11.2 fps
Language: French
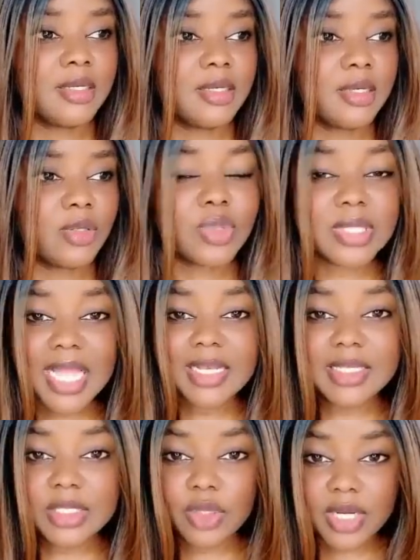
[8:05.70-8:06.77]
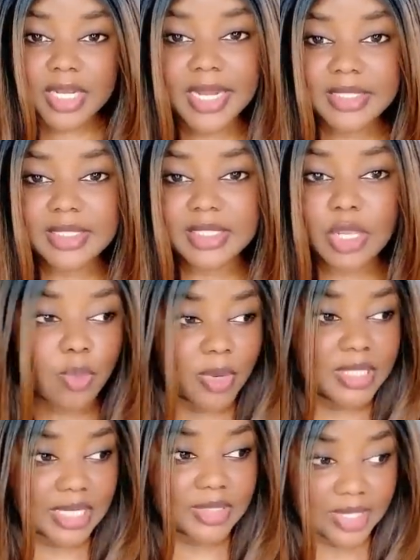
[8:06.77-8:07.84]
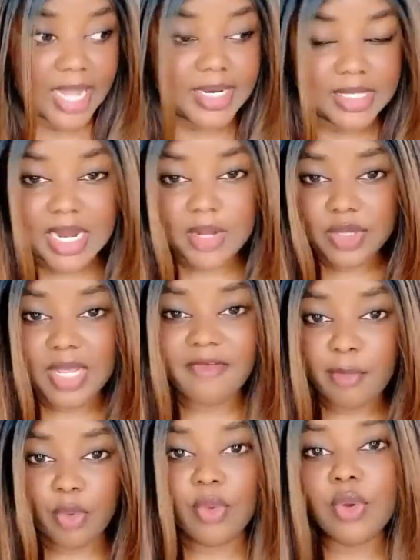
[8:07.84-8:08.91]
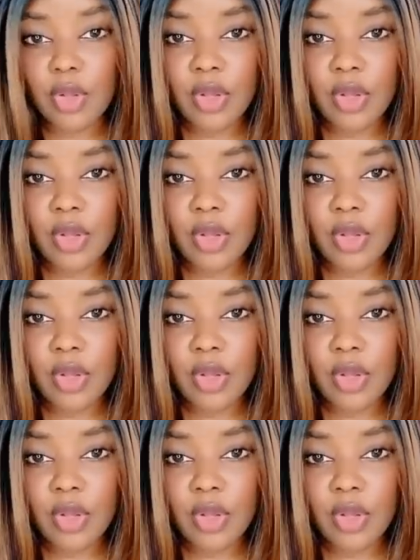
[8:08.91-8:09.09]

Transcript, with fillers: Tout ce qu'elle dit se réalise. Tellement ça se réalise là que ça fait peur.